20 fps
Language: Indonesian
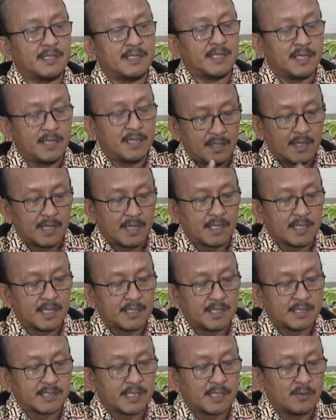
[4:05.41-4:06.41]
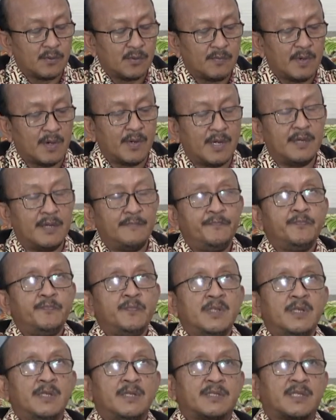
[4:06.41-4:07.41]
Jadi kita jelaskan dulu bahwa
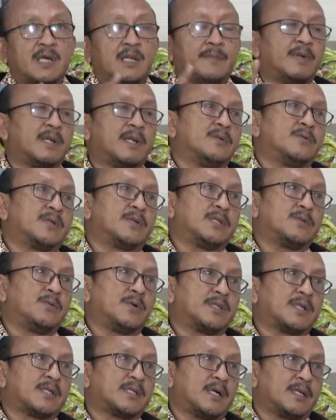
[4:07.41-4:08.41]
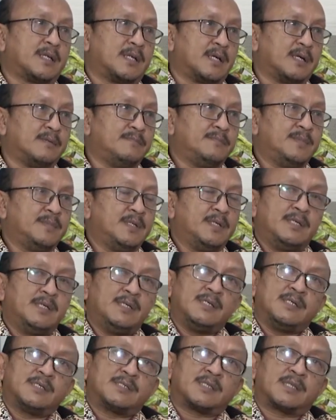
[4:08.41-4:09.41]
Tanaman anggur itu kita tanam
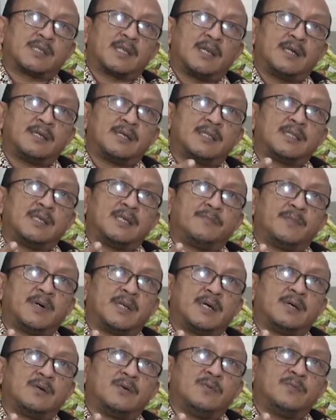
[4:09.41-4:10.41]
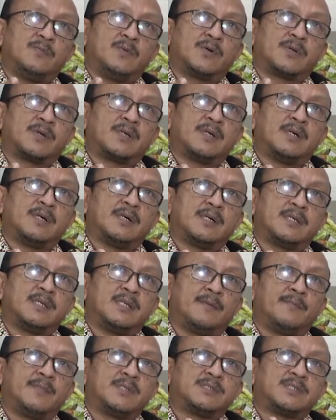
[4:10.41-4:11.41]
hmm. setelah nanti pada umur uh, dia
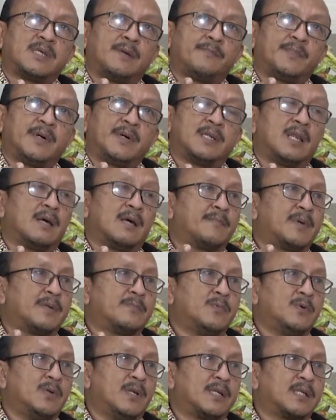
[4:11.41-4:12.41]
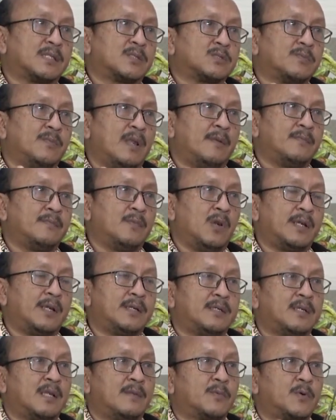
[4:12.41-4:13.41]
mencapai 8 bulan atau 9 bulan
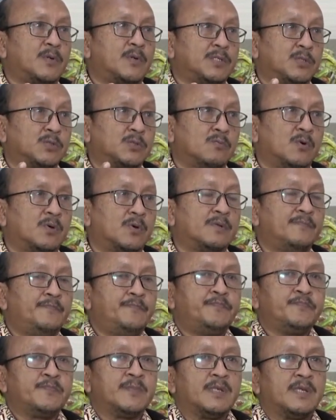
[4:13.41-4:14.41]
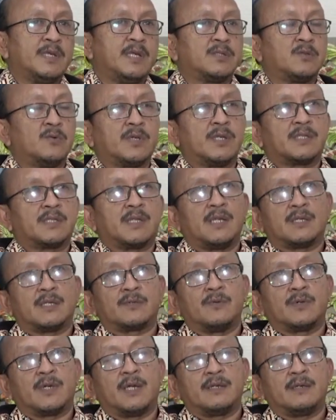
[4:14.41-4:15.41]
dalam kondisi subur, hmm. itu kita
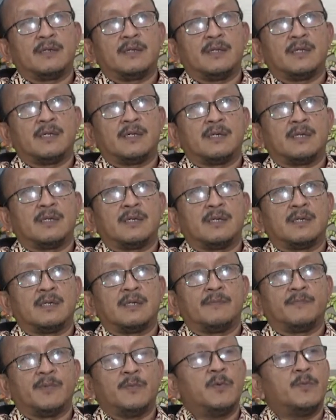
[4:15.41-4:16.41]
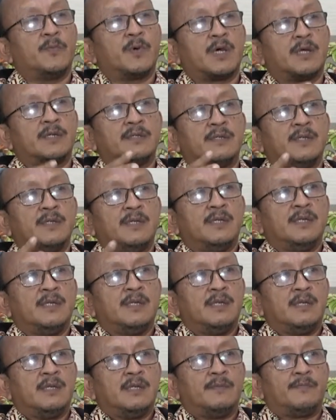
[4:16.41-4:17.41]
lakukan uh, pemupukan
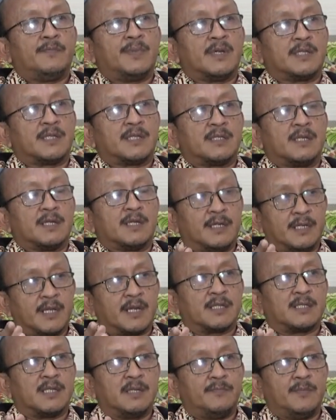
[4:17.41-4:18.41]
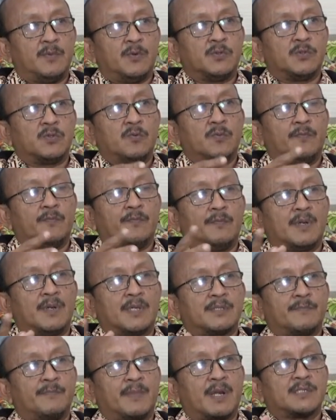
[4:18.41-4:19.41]
generatif untuk
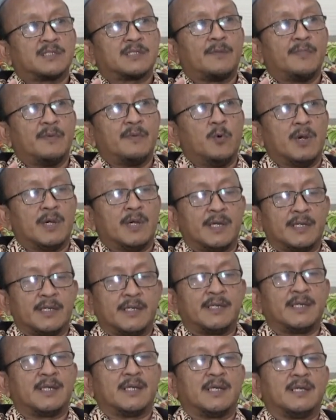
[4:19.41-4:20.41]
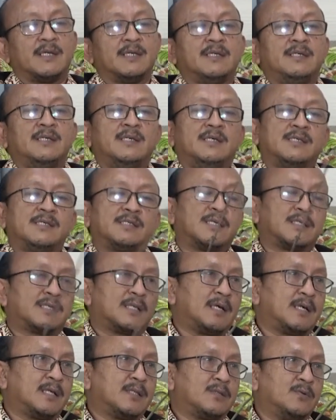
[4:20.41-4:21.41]
merangsang pembuahan. Nah,
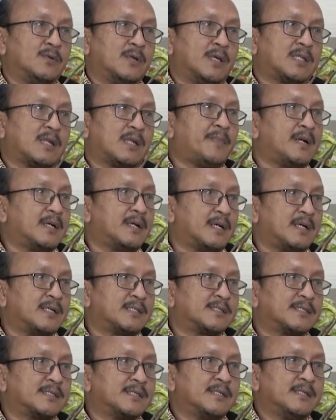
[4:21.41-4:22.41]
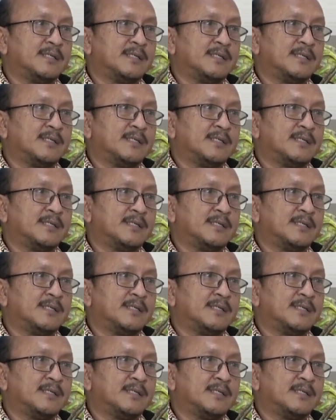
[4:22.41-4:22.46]
setelah itu kita pangkas.